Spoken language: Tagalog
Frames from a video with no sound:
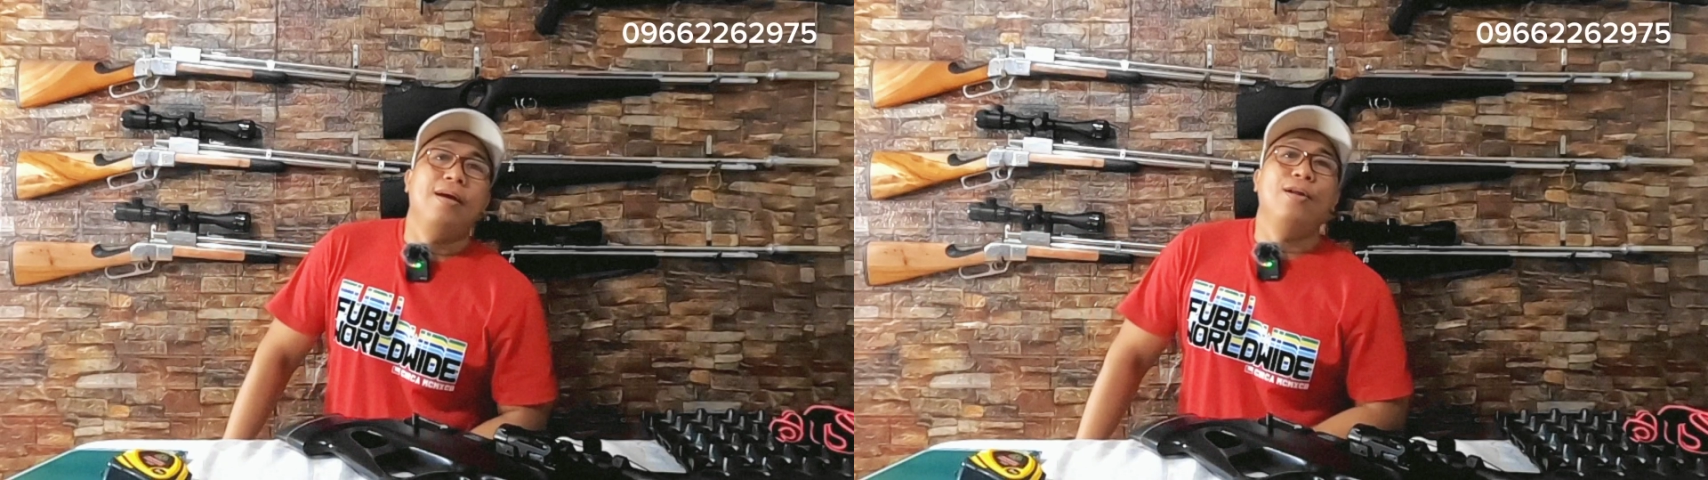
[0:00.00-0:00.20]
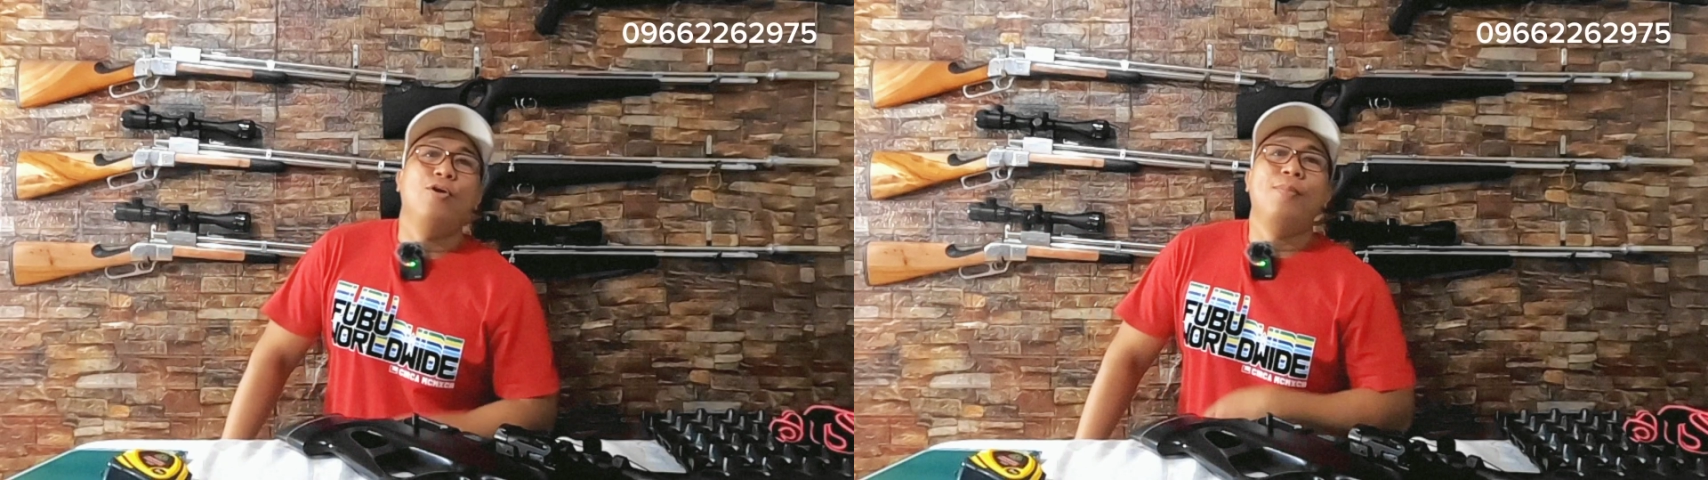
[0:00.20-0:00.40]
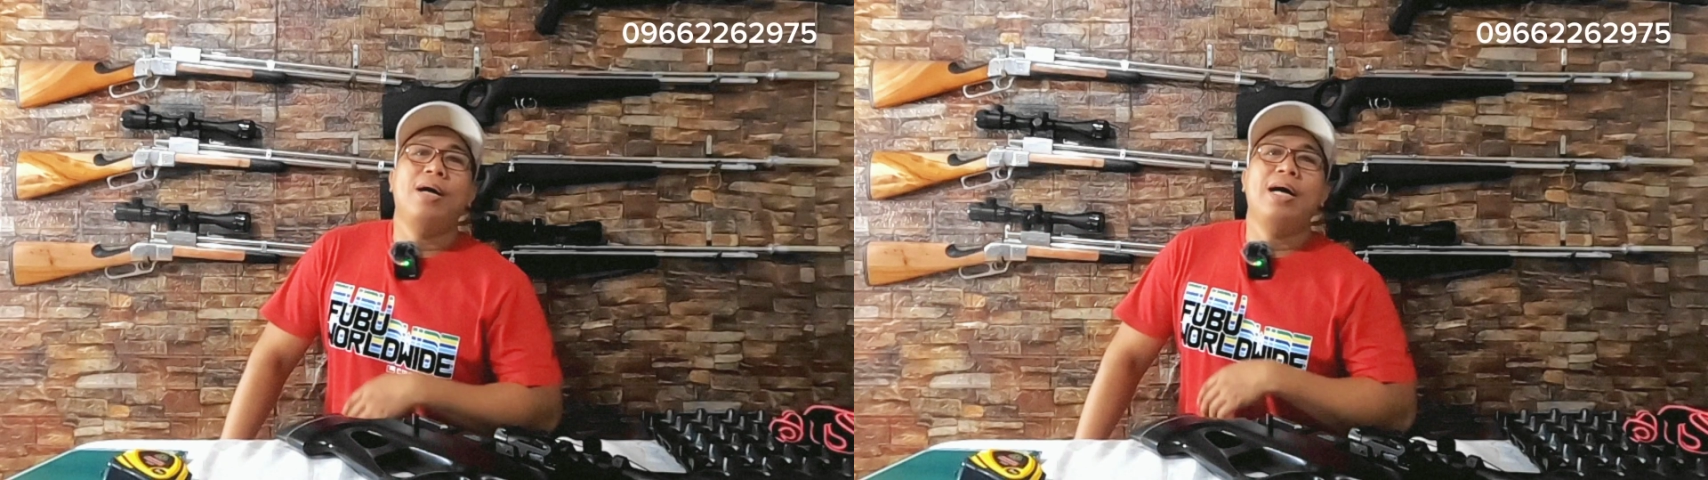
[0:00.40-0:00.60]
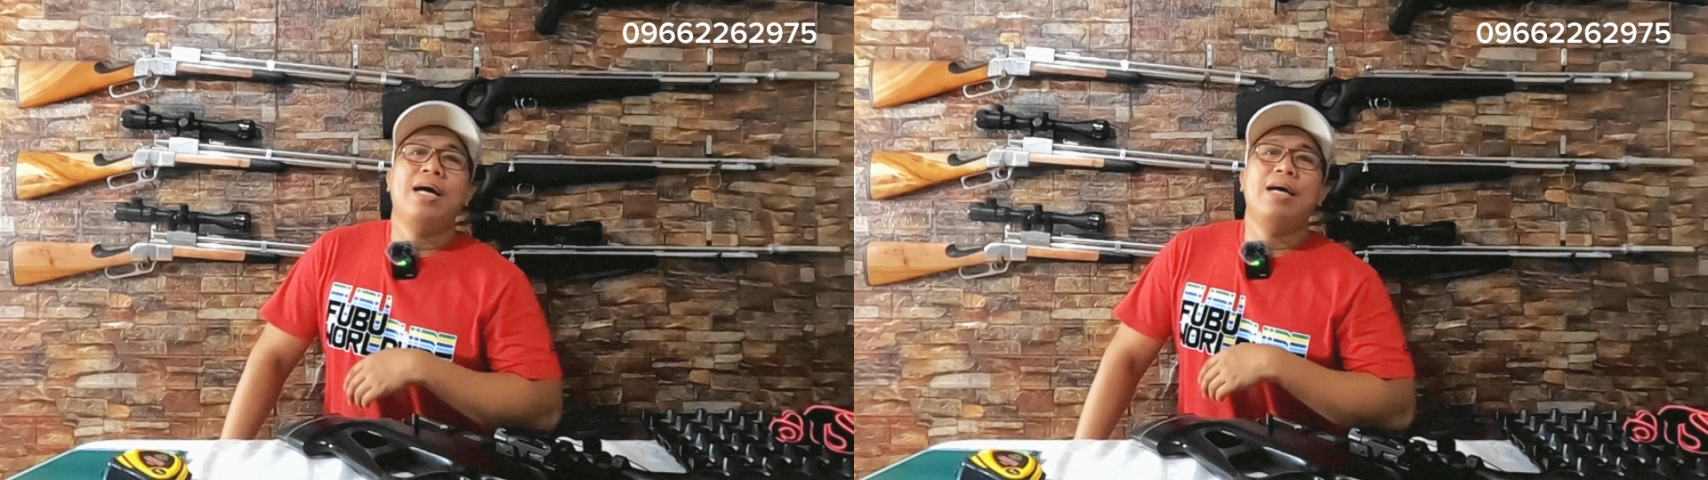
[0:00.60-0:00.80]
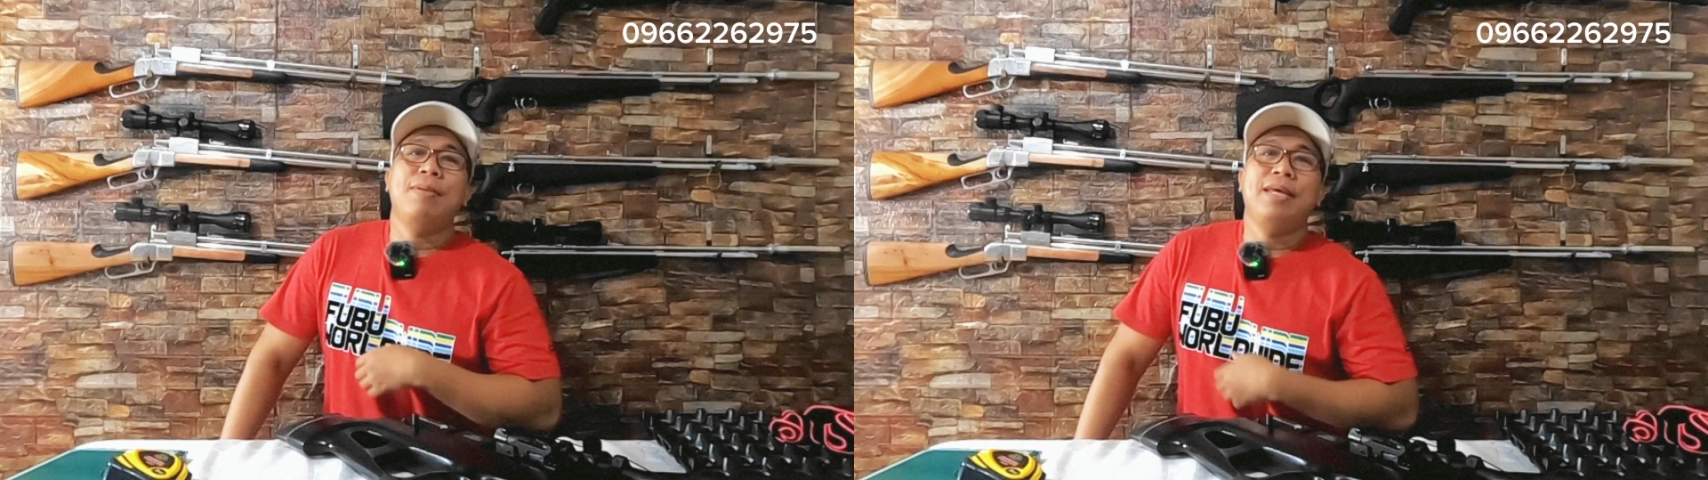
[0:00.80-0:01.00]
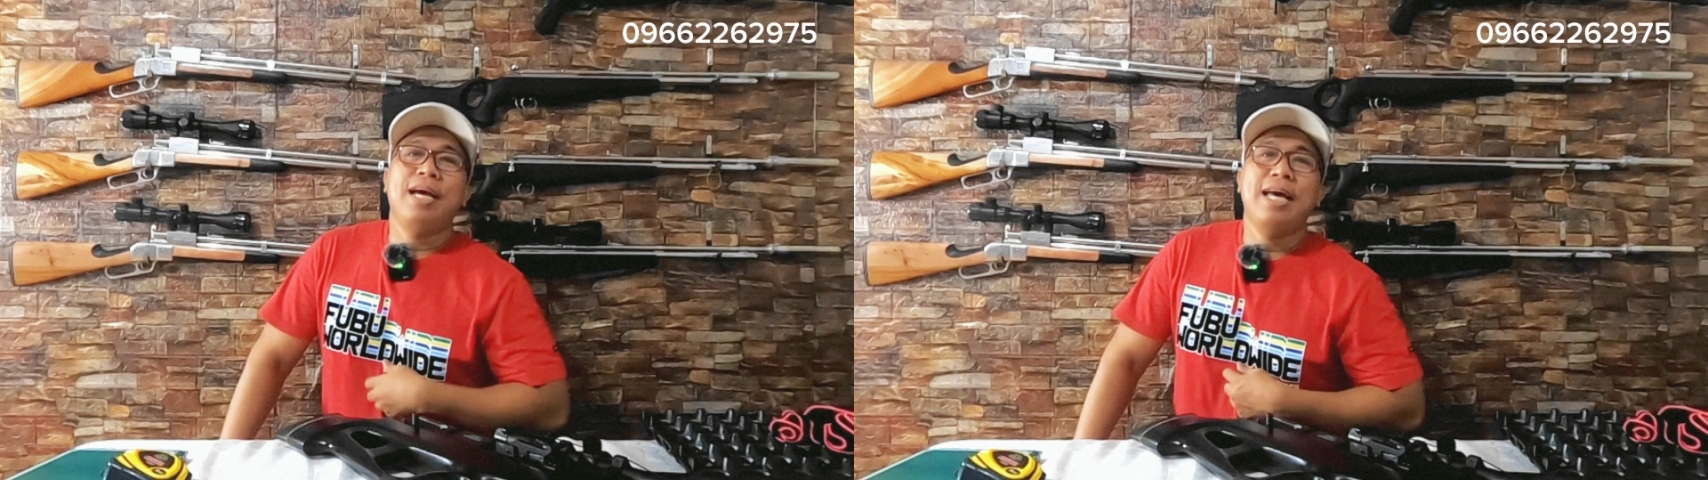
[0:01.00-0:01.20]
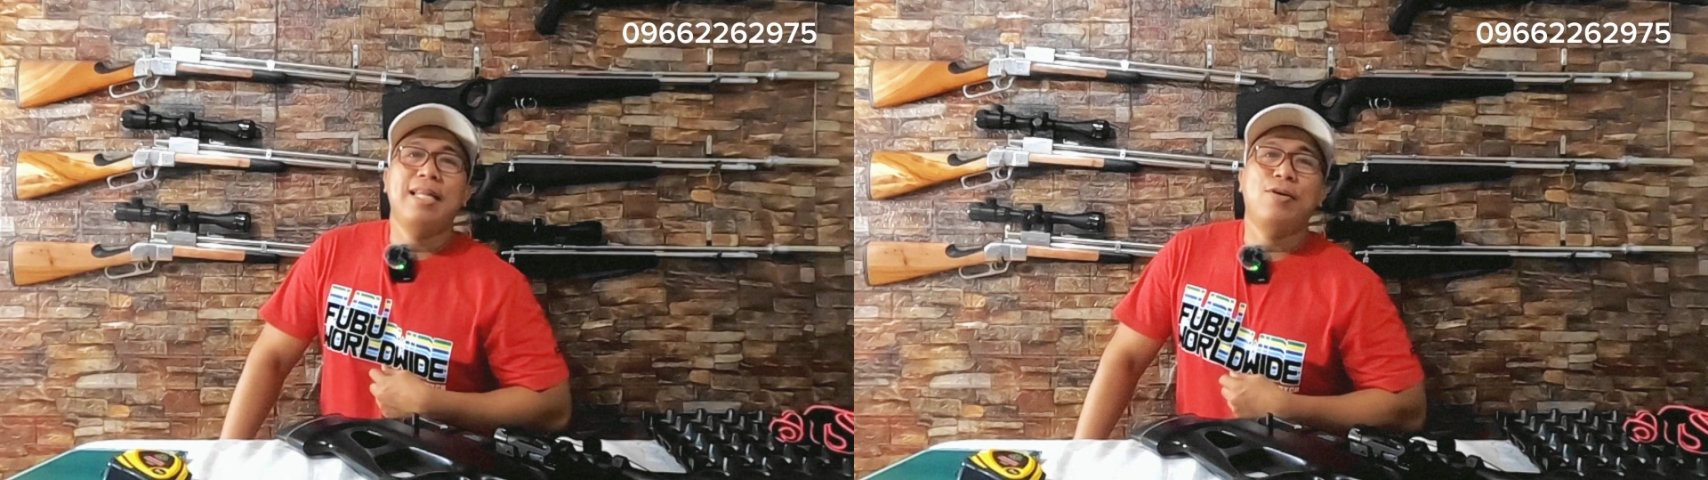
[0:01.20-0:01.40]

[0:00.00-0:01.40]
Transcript: Hello mga kaibigan,